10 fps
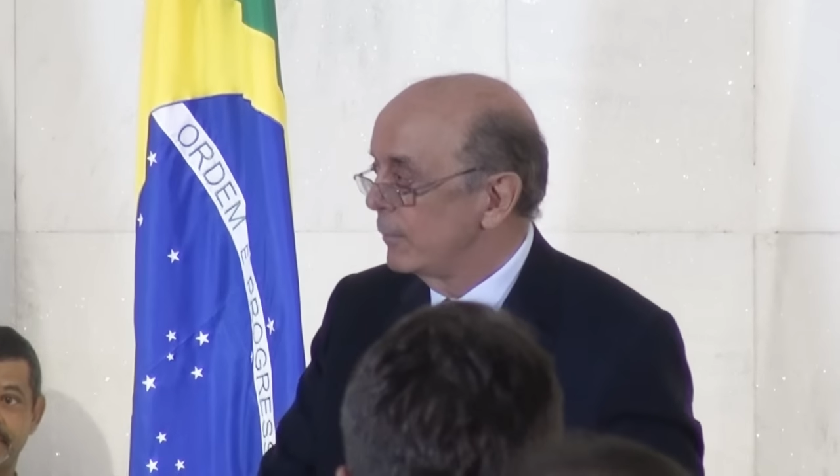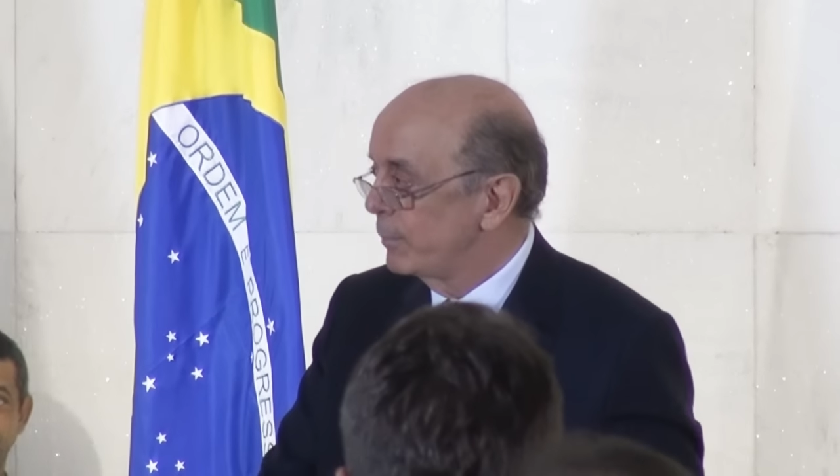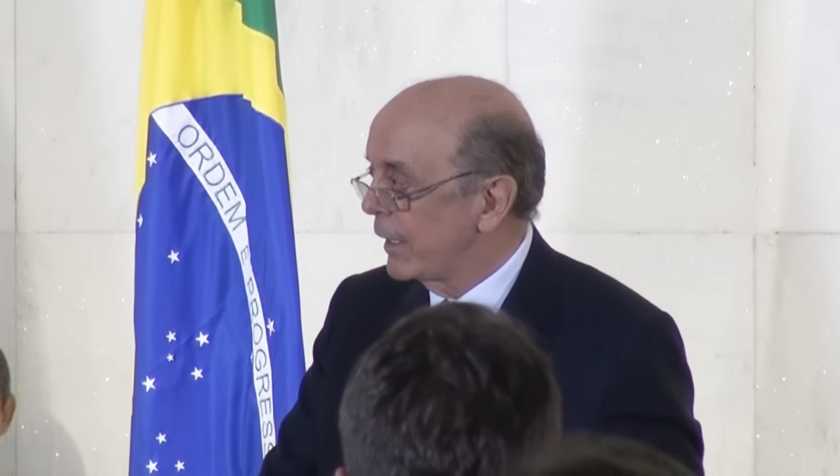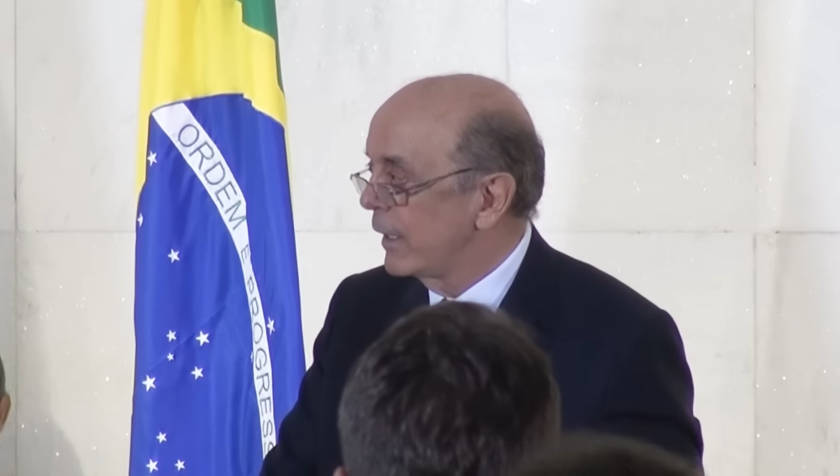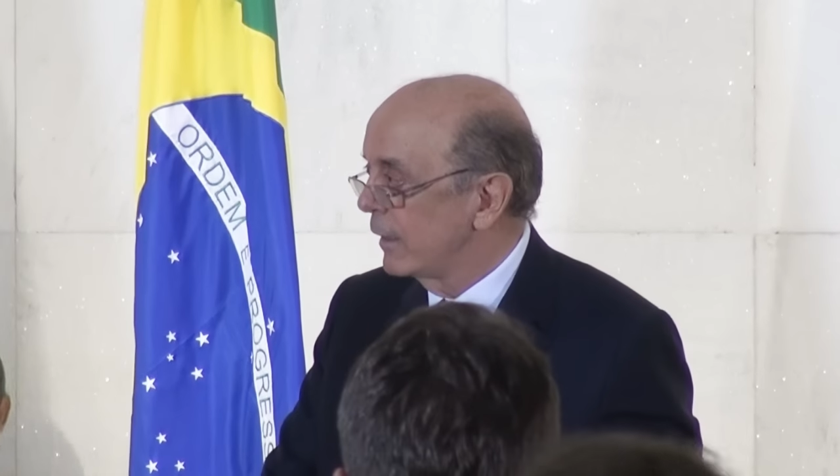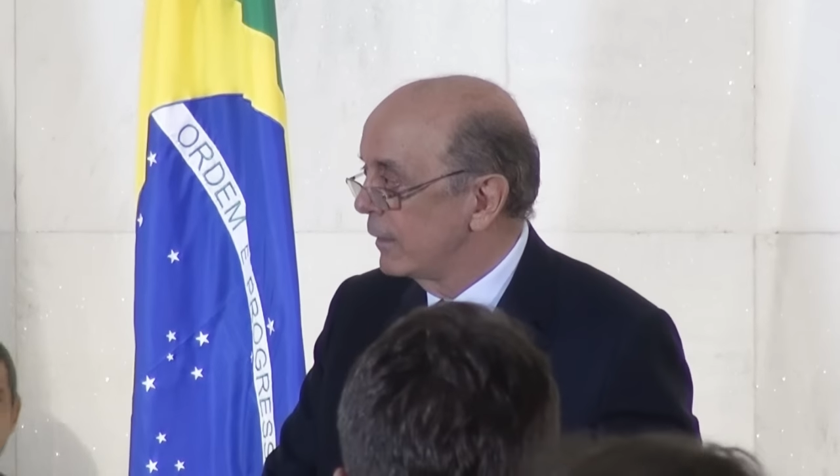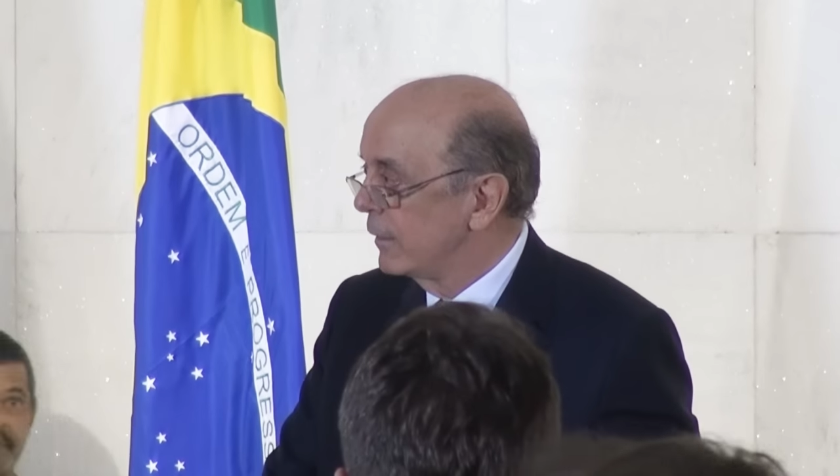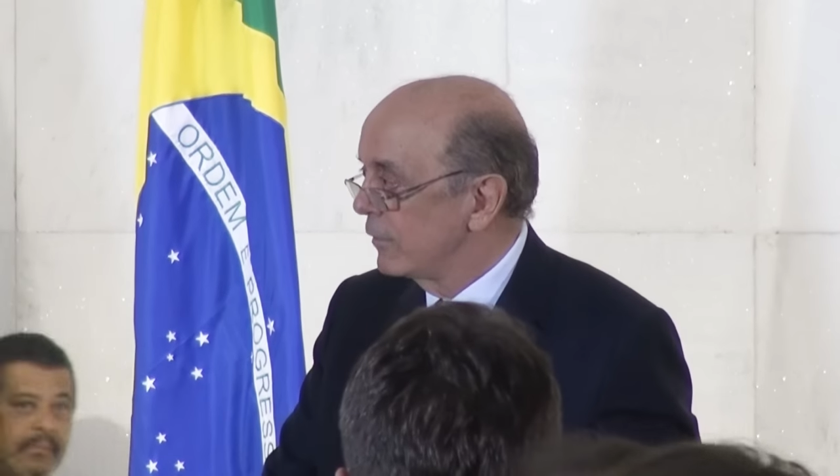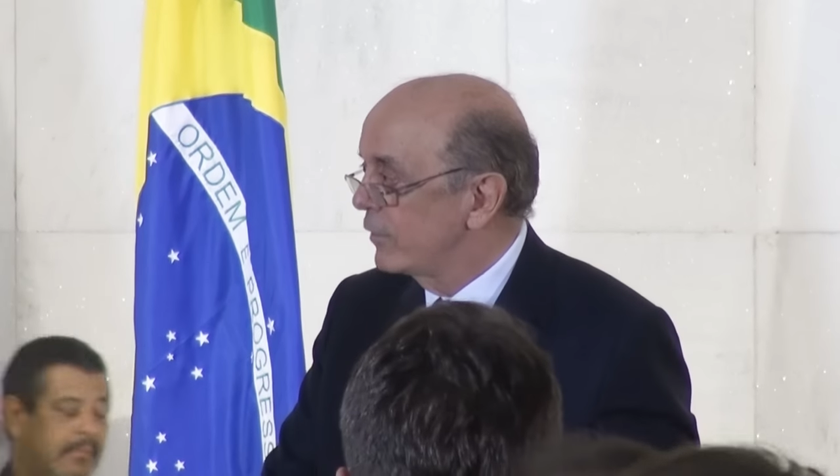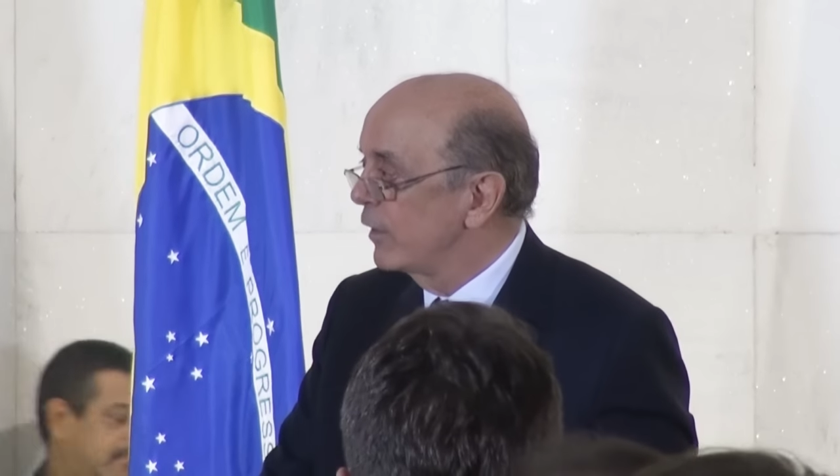para
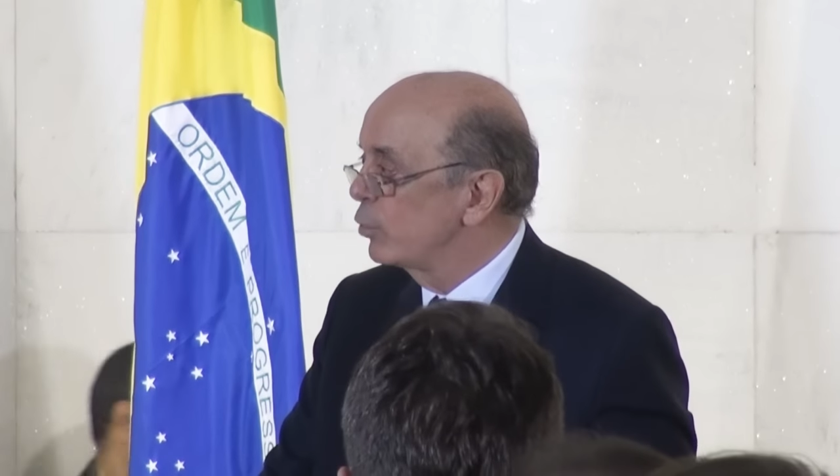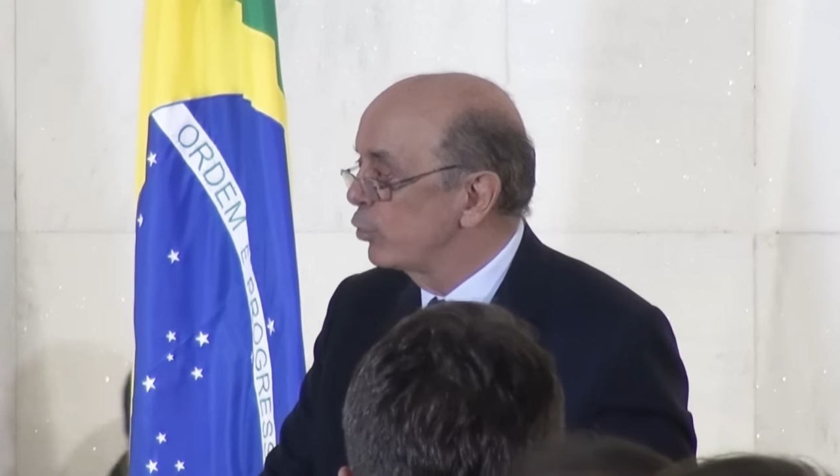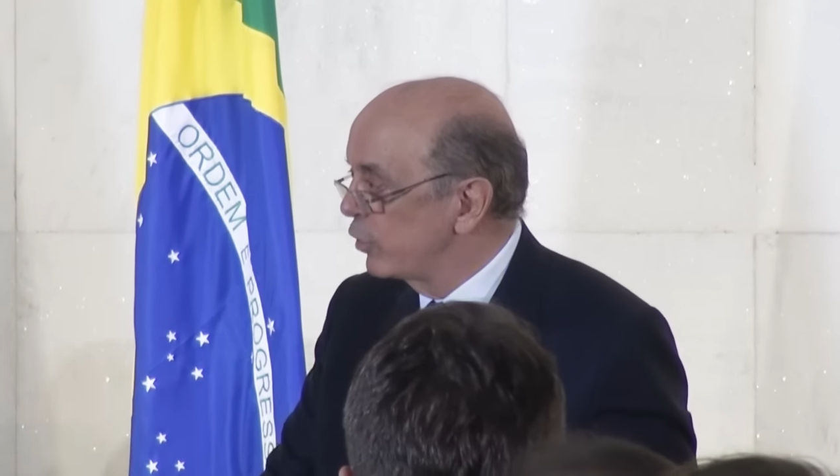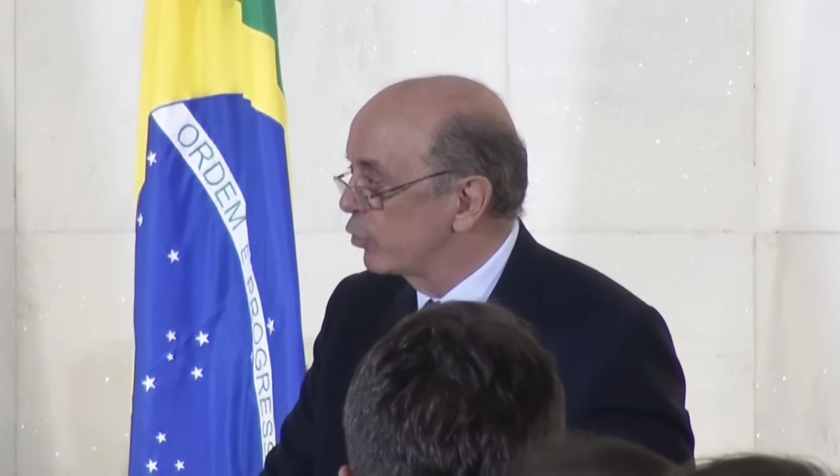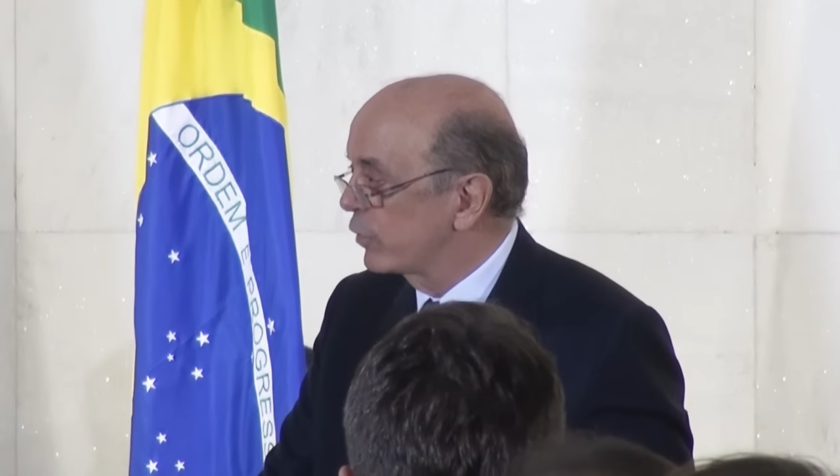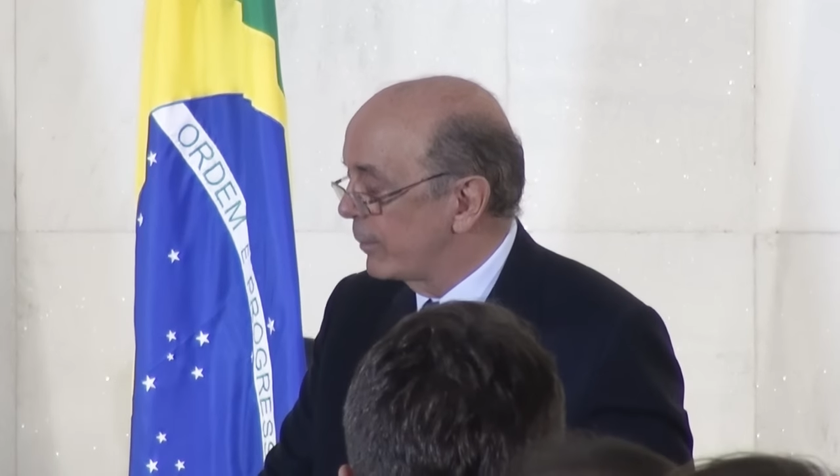seduzir os